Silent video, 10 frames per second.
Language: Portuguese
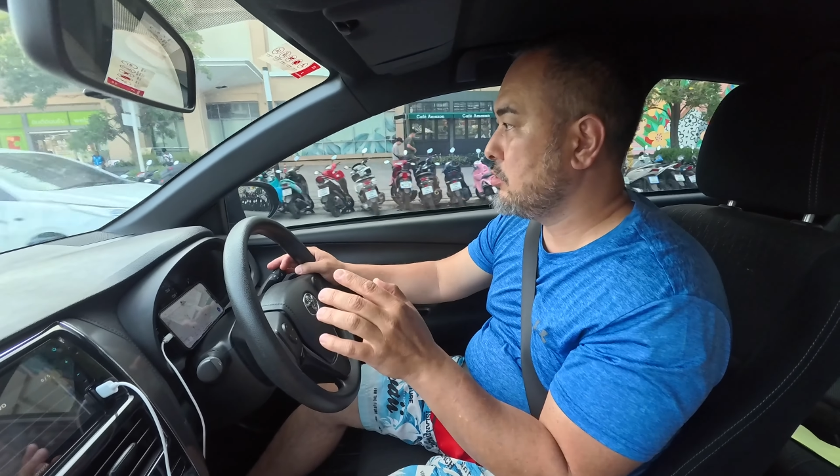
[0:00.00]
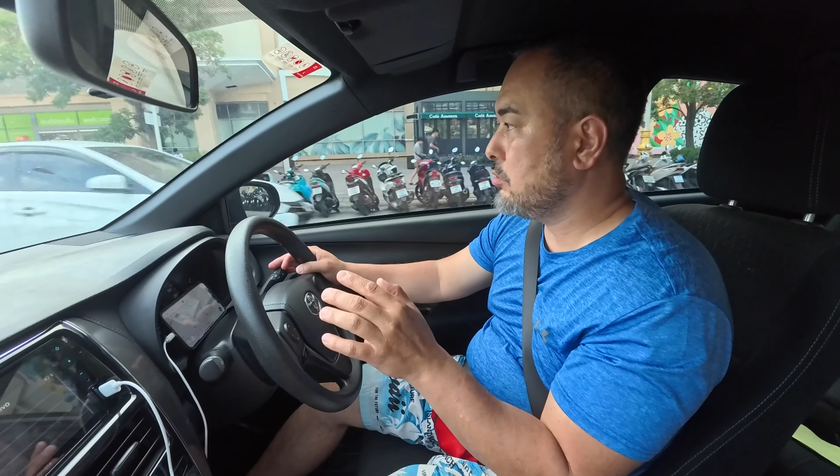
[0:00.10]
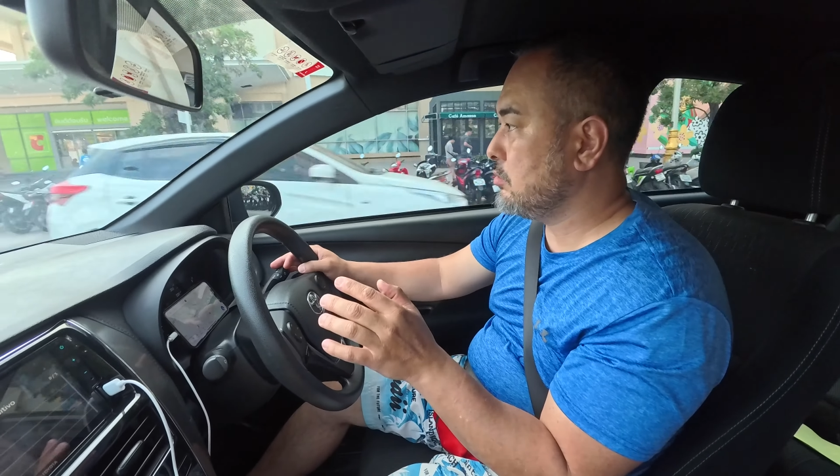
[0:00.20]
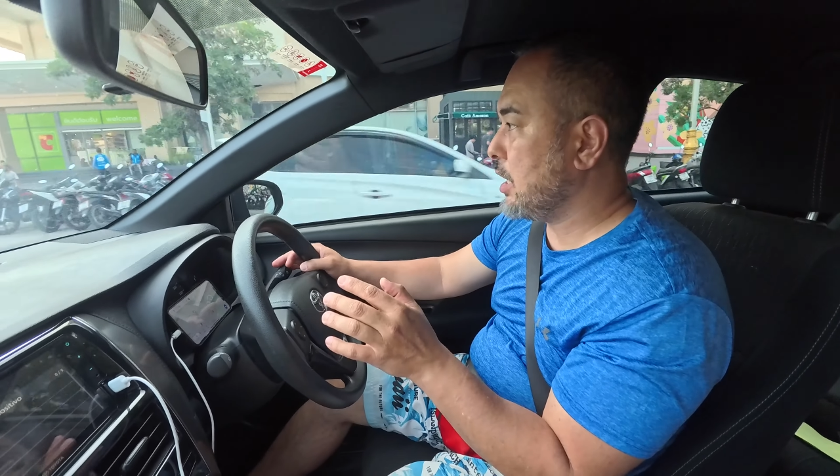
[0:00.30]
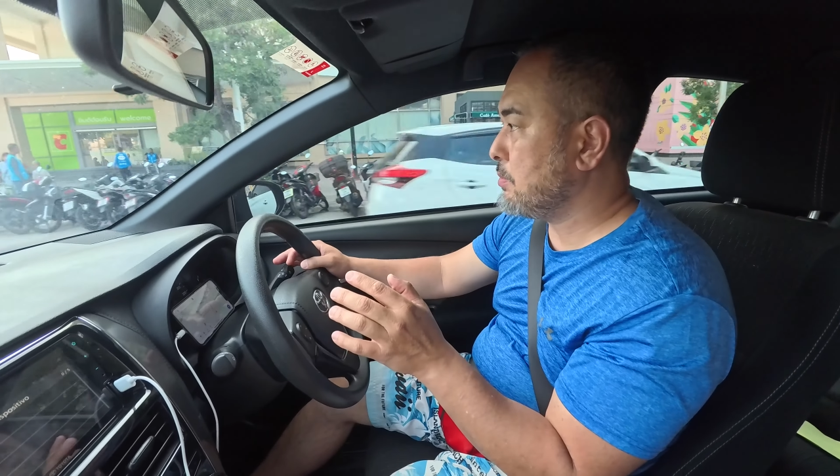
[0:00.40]

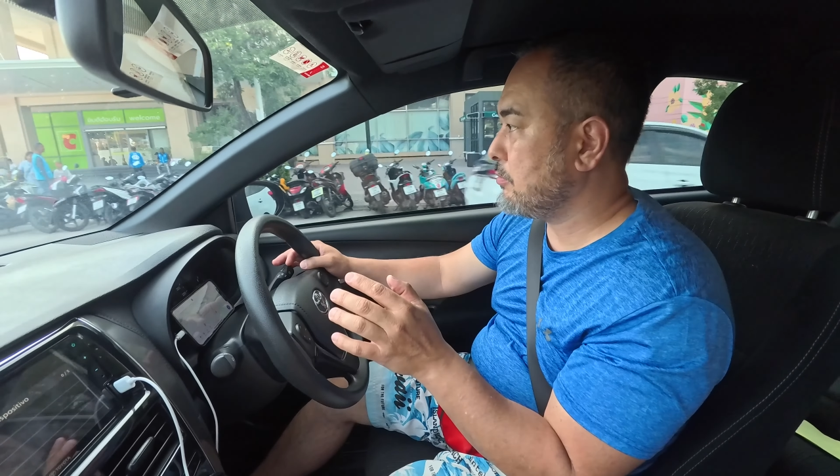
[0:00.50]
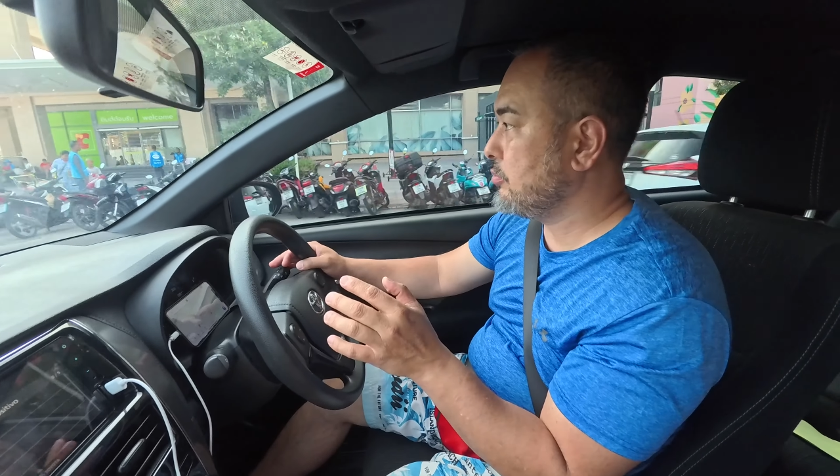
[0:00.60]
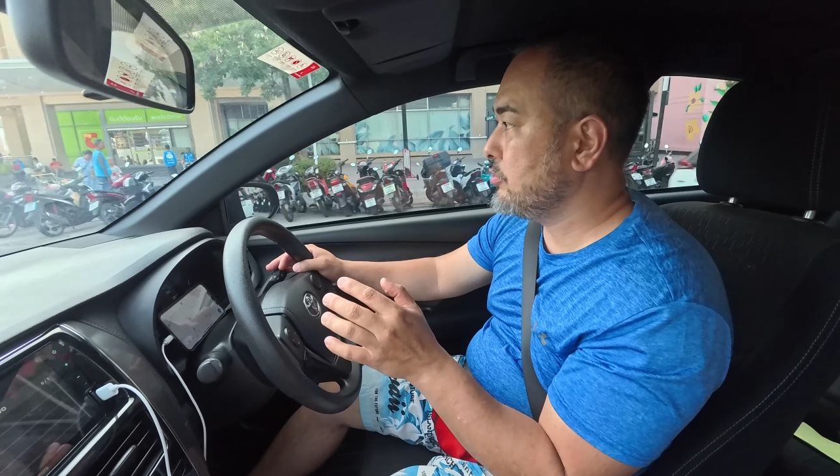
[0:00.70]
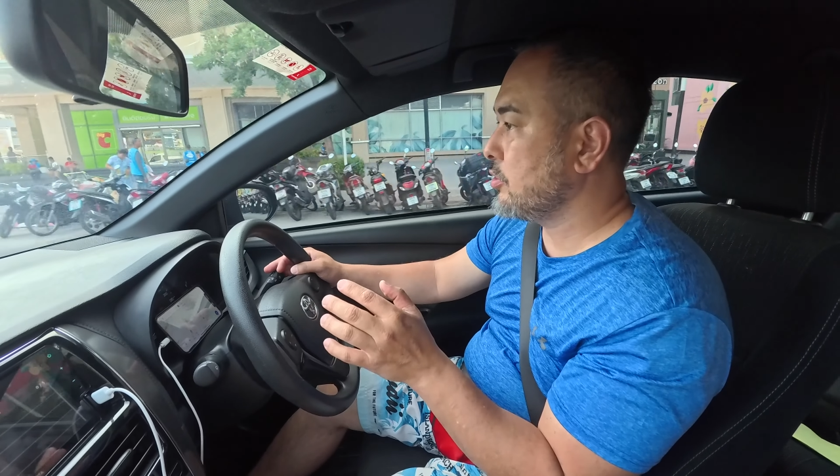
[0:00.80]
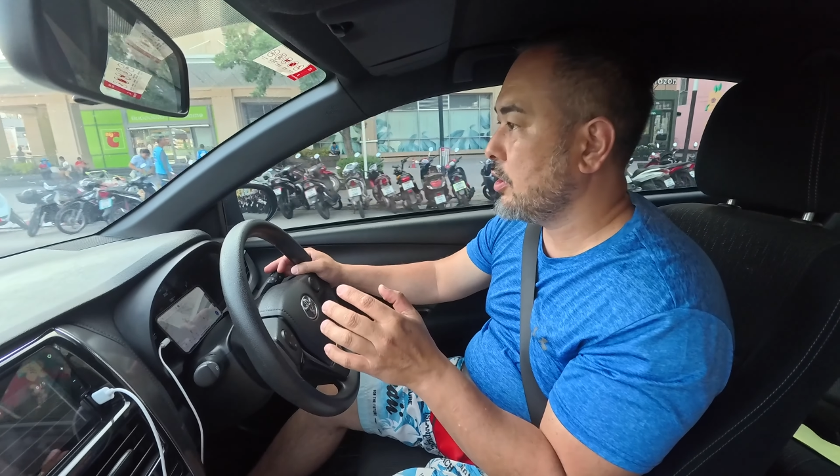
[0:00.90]
não dá para
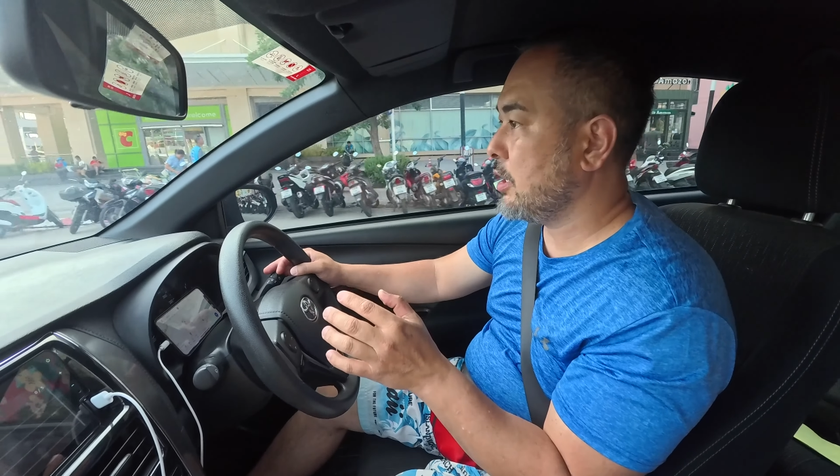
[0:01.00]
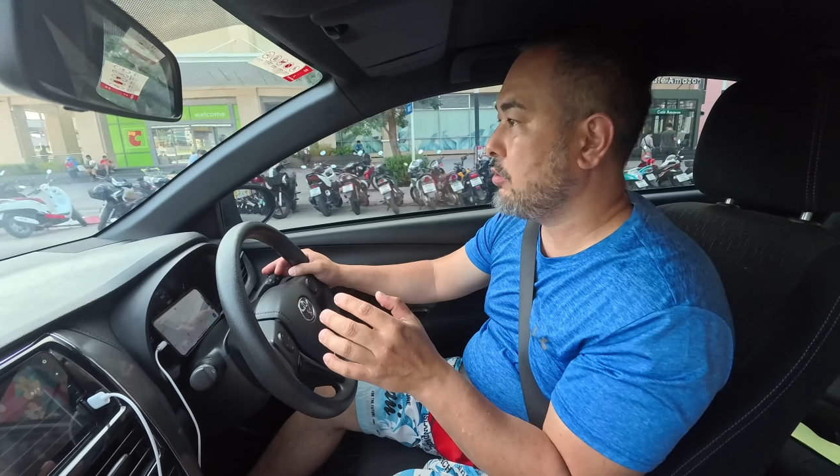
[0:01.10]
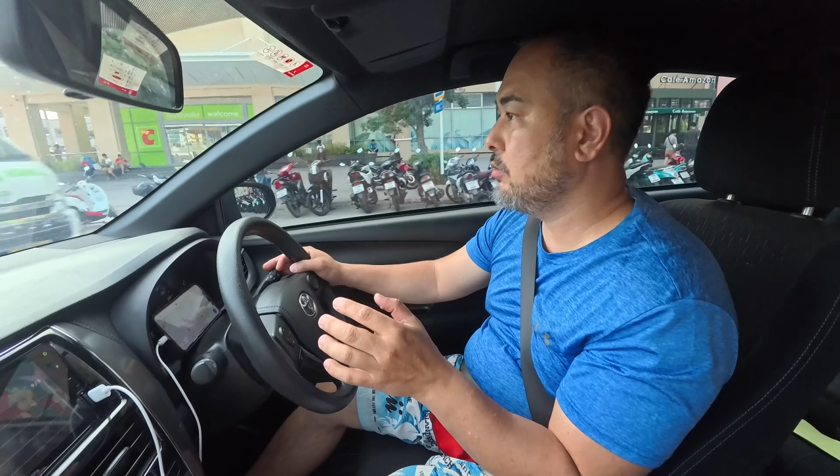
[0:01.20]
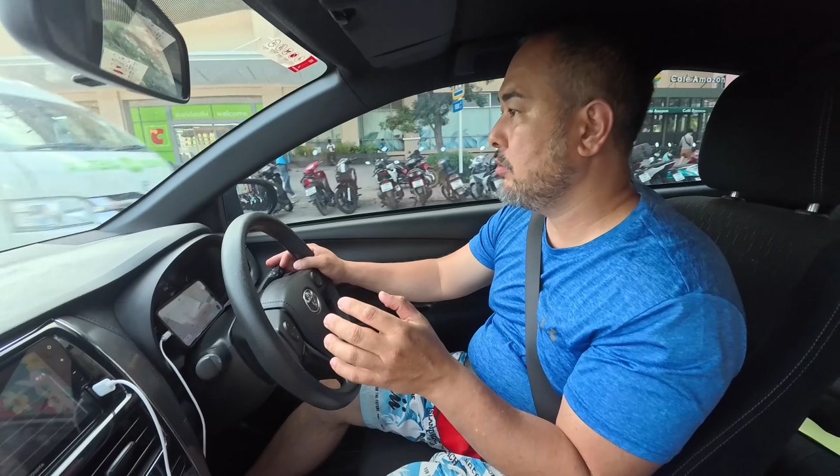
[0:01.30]
funcionar,